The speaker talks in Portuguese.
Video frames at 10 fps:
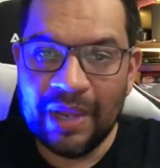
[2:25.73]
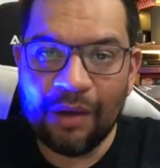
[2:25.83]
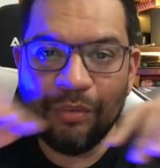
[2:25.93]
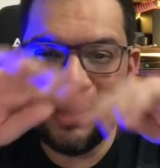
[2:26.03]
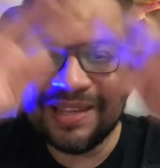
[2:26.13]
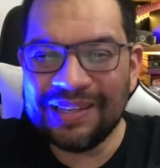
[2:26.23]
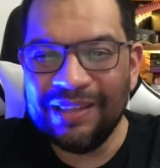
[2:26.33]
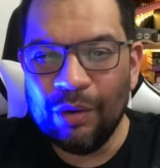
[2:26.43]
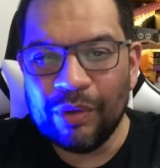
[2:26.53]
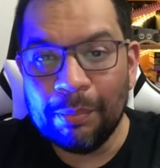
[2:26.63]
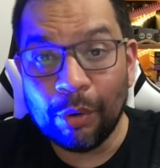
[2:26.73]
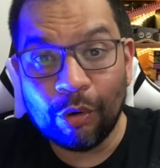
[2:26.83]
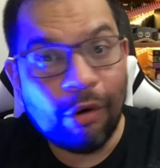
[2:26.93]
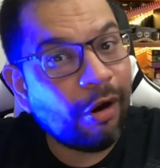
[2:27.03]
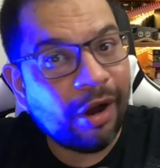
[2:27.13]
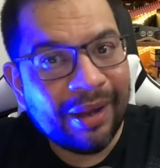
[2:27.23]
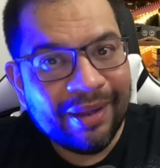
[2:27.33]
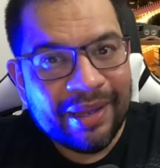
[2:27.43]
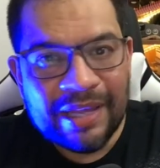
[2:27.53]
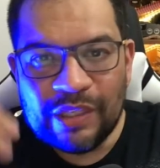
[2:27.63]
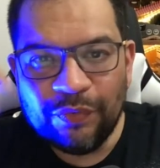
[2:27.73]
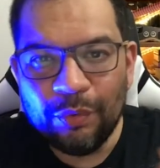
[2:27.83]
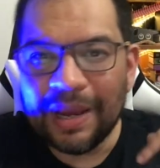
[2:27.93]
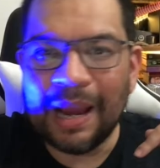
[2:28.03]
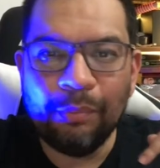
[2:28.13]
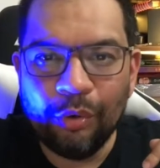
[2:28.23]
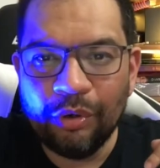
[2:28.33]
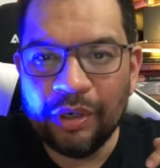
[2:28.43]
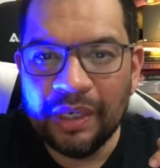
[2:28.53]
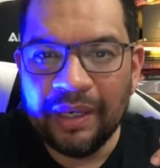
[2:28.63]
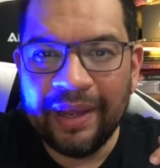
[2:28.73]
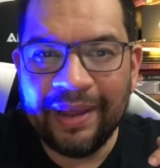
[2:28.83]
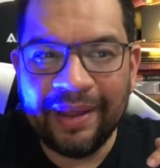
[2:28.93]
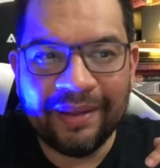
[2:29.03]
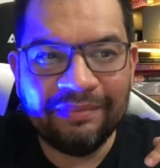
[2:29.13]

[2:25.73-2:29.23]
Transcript: Acontece que deu um quiprocó, esse filme acabou é,